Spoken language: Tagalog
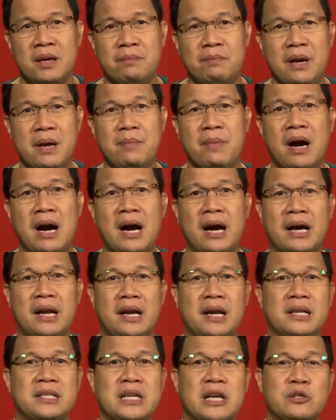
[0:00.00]
May mga
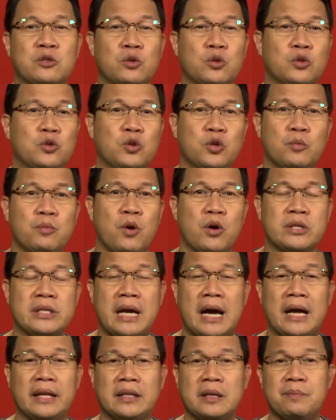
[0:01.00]
karanasang susubok
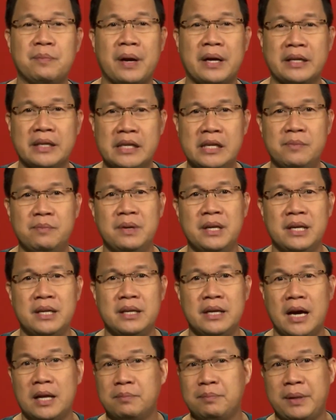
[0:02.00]
sa ating pag-ibig
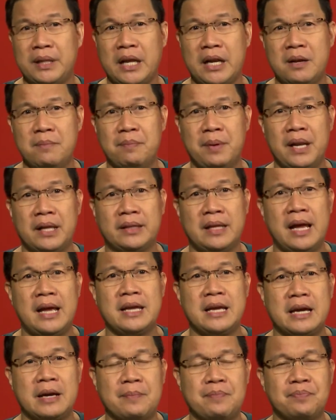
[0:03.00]
at
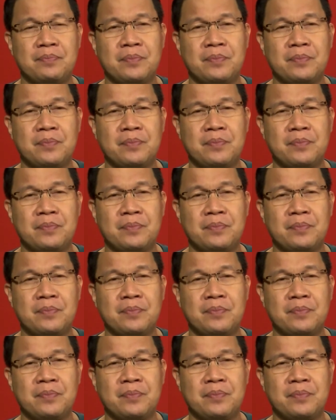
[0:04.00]
pananampalataya.